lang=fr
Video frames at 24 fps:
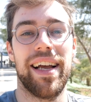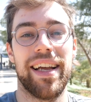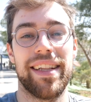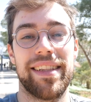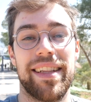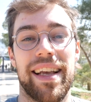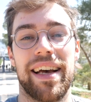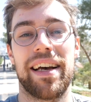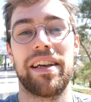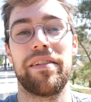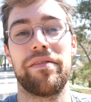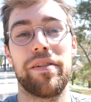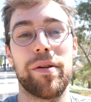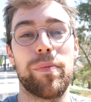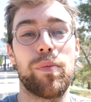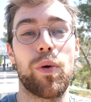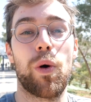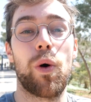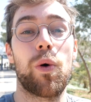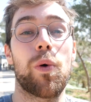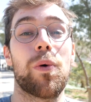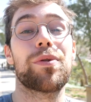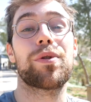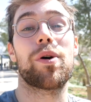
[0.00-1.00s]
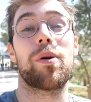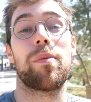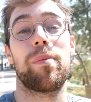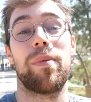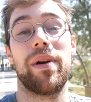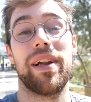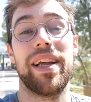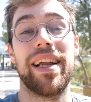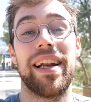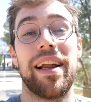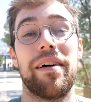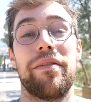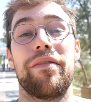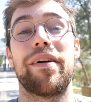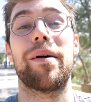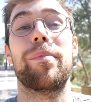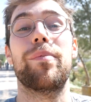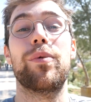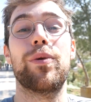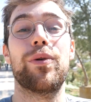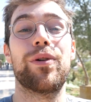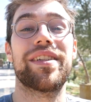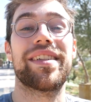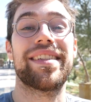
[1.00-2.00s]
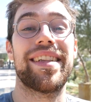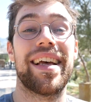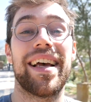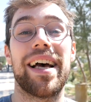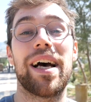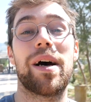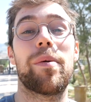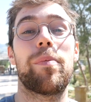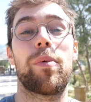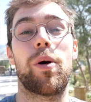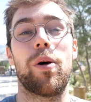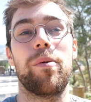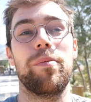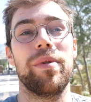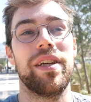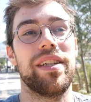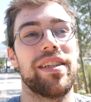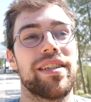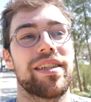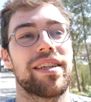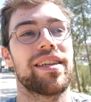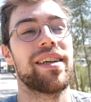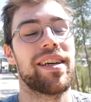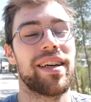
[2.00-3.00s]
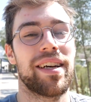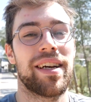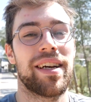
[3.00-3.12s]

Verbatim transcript: est arrivé pour contempler la fameuse terre promise.